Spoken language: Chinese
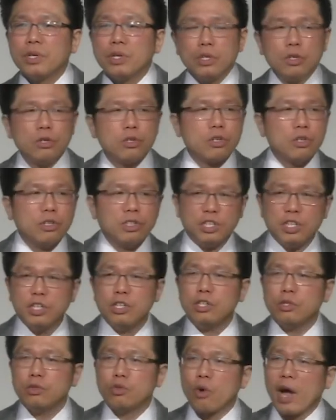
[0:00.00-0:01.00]
去祷
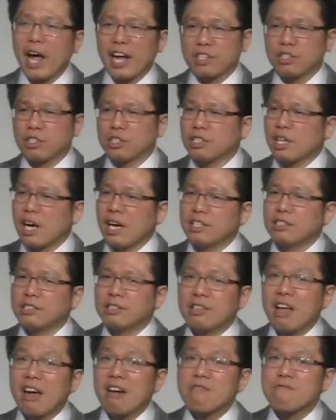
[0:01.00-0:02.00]
告，你继续
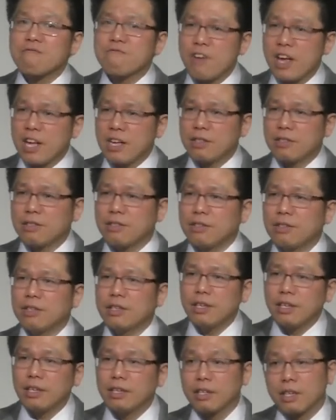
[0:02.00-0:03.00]
的盼望，
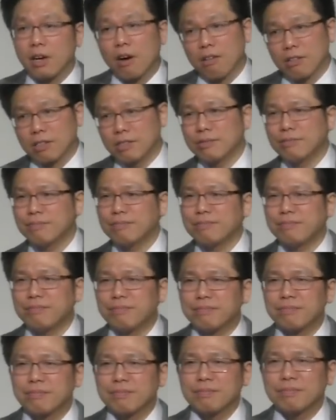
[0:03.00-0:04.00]
你继续的
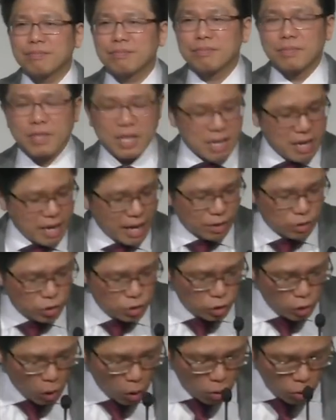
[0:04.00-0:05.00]
去练习
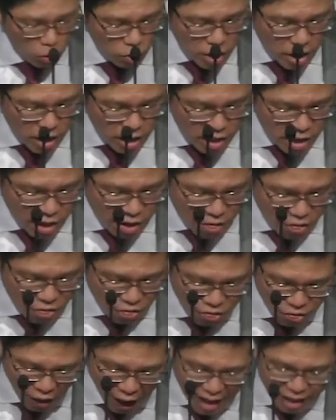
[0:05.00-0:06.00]
你的信心。
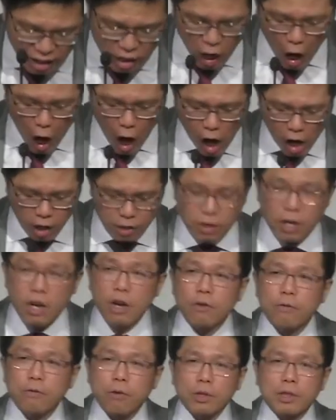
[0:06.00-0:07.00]

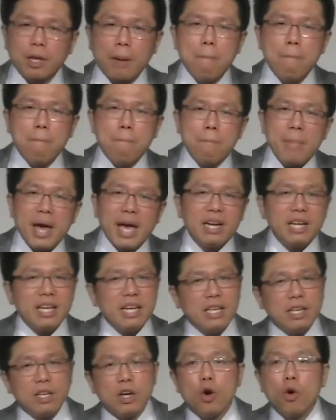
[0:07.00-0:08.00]
所以他非
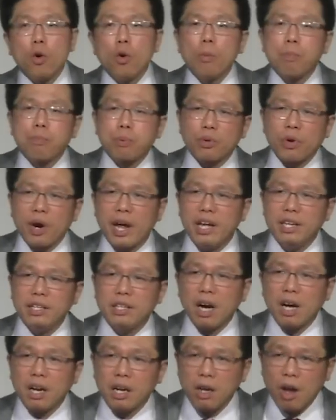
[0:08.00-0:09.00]
常感谢上
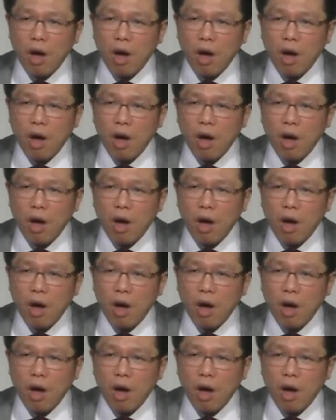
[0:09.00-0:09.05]
帝